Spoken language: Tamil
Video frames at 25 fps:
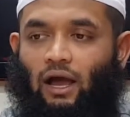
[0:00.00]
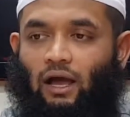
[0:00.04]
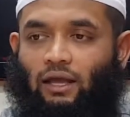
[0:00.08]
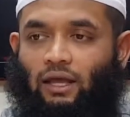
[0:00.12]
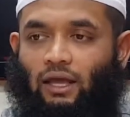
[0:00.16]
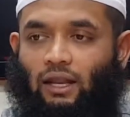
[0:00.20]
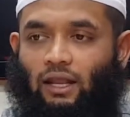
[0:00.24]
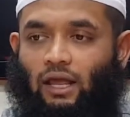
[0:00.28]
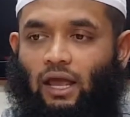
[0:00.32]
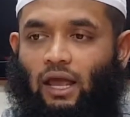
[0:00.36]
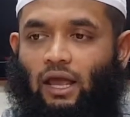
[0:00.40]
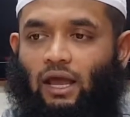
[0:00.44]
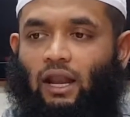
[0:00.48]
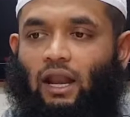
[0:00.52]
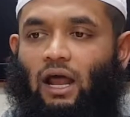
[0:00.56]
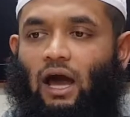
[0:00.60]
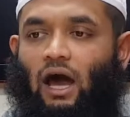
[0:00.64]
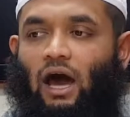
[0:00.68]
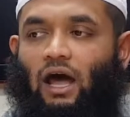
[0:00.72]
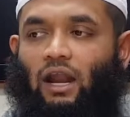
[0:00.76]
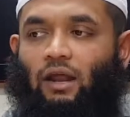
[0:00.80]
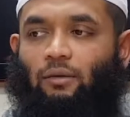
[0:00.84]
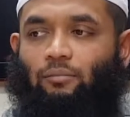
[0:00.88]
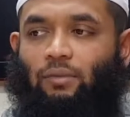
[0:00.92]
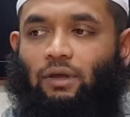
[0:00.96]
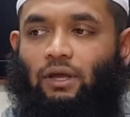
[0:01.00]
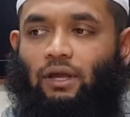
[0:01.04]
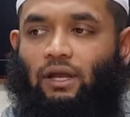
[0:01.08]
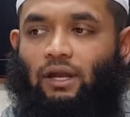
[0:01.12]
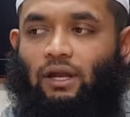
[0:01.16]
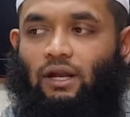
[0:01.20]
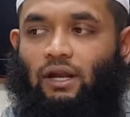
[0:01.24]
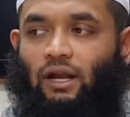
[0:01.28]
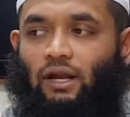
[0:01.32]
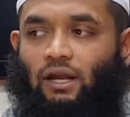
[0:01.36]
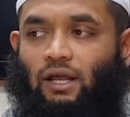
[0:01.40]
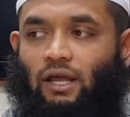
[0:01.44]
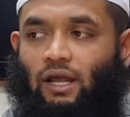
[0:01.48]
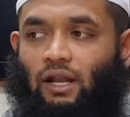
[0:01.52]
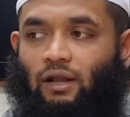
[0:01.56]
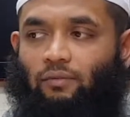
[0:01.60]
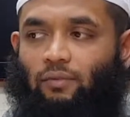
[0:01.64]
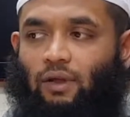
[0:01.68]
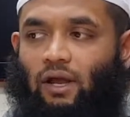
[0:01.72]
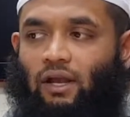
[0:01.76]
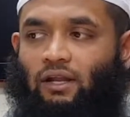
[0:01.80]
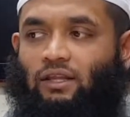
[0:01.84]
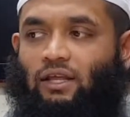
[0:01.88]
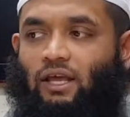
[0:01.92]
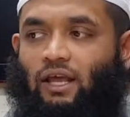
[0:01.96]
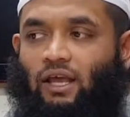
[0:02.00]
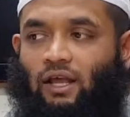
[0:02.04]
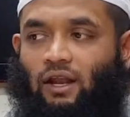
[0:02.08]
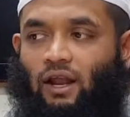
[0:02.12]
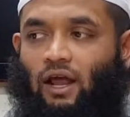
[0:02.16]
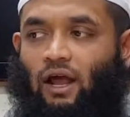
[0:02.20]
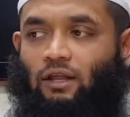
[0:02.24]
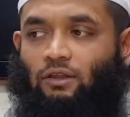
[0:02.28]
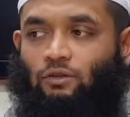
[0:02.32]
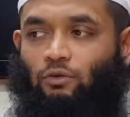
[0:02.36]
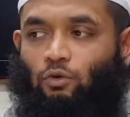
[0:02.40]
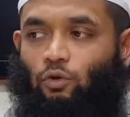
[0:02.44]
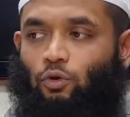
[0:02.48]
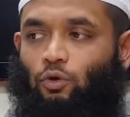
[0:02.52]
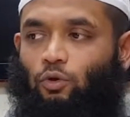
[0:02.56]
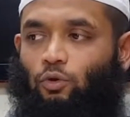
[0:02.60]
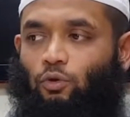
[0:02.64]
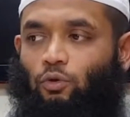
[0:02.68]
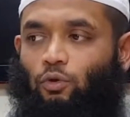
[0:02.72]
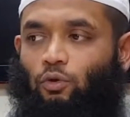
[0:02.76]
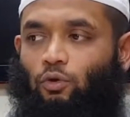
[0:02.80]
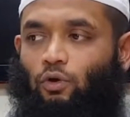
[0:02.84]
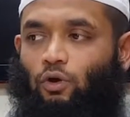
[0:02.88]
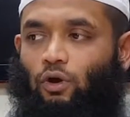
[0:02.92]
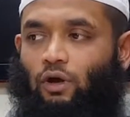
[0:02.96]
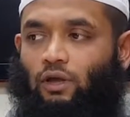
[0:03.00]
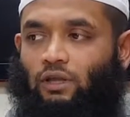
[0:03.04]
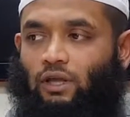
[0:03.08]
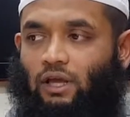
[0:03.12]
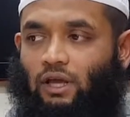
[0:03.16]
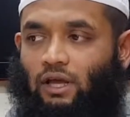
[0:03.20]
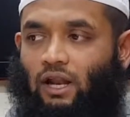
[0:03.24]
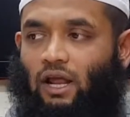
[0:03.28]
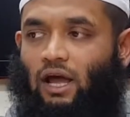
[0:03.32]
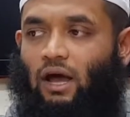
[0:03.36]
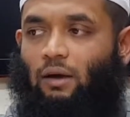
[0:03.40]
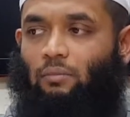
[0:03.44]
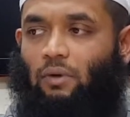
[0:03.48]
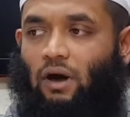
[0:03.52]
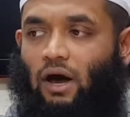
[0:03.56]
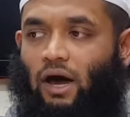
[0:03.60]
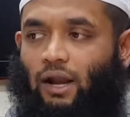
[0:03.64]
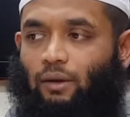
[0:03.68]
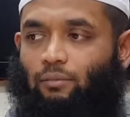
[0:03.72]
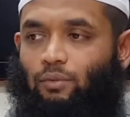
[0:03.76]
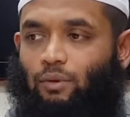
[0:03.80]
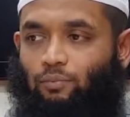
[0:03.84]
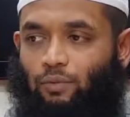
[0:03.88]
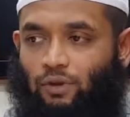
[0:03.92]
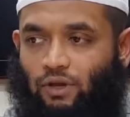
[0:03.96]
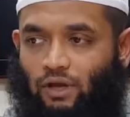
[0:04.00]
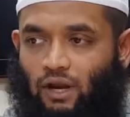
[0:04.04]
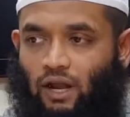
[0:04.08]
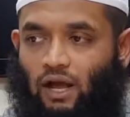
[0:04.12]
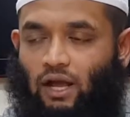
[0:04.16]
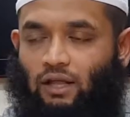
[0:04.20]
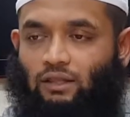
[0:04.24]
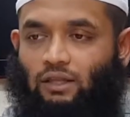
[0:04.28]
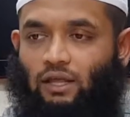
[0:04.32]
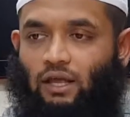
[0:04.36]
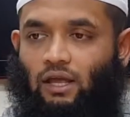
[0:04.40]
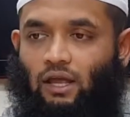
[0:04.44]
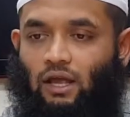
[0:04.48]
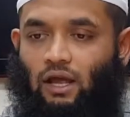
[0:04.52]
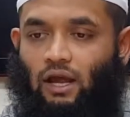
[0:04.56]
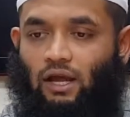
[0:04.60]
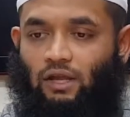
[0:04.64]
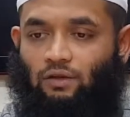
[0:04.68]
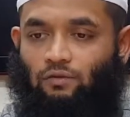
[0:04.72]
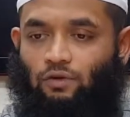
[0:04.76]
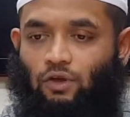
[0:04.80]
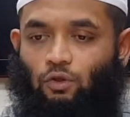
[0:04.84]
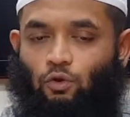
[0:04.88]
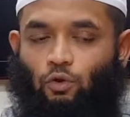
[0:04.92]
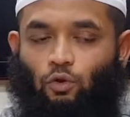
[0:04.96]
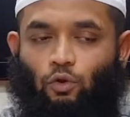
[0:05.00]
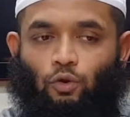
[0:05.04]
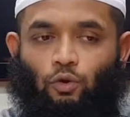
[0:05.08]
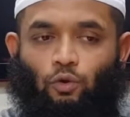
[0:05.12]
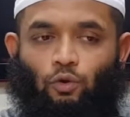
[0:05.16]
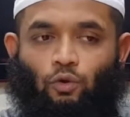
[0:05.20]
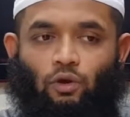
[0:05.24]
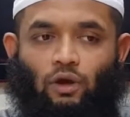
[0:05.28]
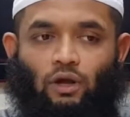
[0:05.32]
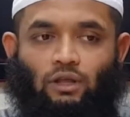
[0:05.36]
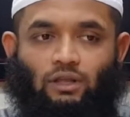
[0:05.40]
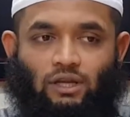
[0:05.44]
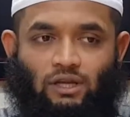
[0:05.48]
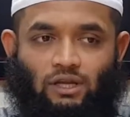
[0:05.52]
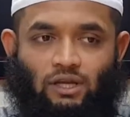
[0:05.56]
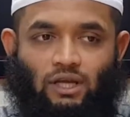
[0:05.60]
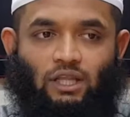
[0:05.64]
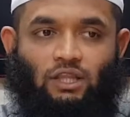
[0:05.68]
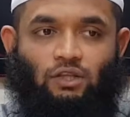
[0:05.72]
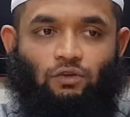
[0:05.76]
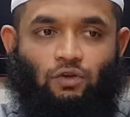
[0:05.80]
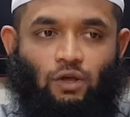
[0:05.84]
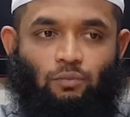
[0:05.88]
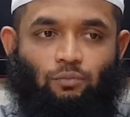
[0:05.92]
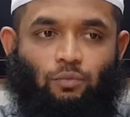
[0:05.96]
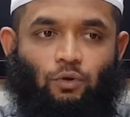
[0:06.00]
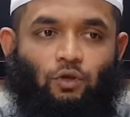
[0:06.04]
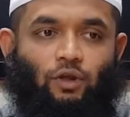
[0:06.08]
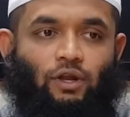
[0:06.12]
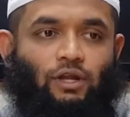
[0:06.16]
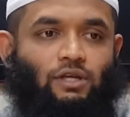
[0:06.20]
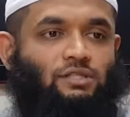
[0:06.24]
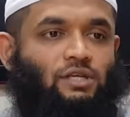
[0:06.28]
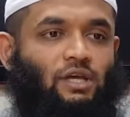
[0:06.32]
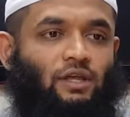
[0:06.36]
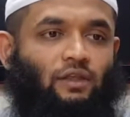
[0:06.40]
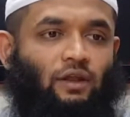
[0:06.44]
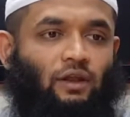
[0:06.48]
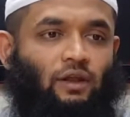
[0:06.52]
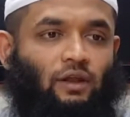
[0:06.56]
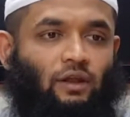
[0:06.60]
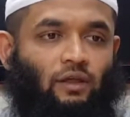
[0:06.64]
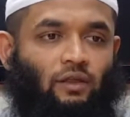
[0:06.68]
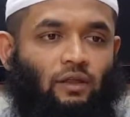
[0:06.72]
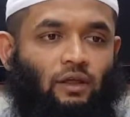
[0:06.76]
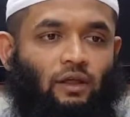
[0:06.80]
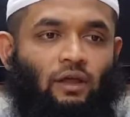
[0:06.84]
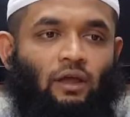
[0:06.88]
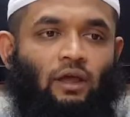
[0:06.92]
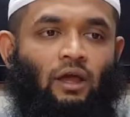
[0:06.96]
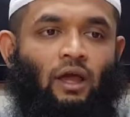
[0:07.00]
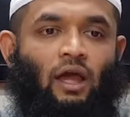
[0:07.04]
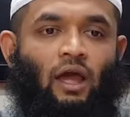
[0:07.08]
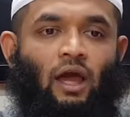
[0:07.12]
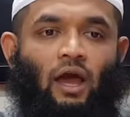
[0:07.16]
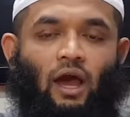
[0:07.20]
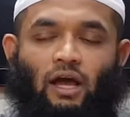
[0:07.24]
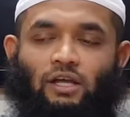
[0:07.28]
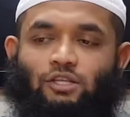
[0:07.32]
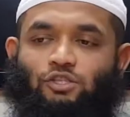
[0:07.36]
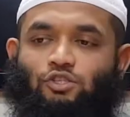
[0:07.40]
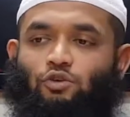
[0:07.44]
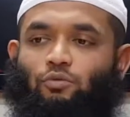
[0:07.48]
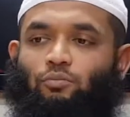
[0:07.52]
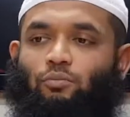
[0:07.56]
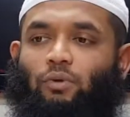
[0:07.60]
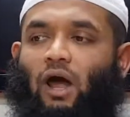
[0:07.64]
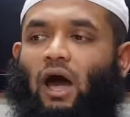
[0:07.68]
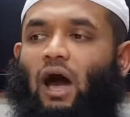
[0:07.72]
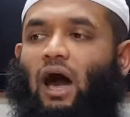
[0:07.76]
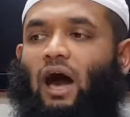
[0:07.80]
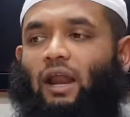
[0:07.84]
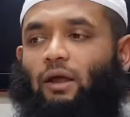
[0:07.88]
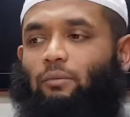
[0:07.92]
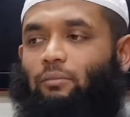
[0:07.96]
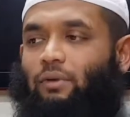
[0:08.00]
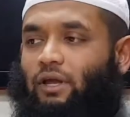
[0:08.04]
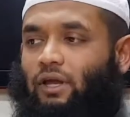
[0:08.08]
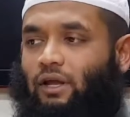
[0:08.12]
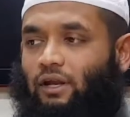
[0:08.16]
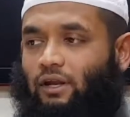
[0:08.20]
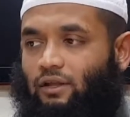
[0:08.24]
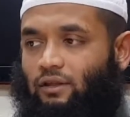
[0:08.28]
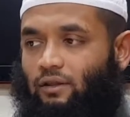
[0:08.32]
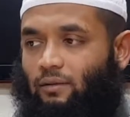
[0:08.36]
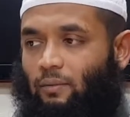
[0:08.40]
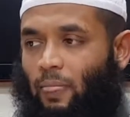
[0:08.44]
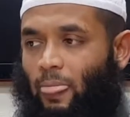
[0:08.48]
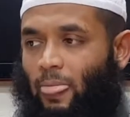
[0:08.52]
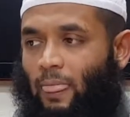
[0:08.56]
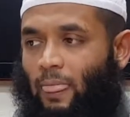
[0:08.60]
கிரியைகள் ஆரம்பிக்கின்ற நேரம் தான் இந்த இஹ்ராத்தோடு இந்த இஹ்ராம் ஆரம்பி இஹ்ராத்தை அணிவதோடு அந்த நியத்து வைப்பதோ என்ன செய்கின்றது ஹஜ் உம்ரா ஆரம்பிக்கின்றது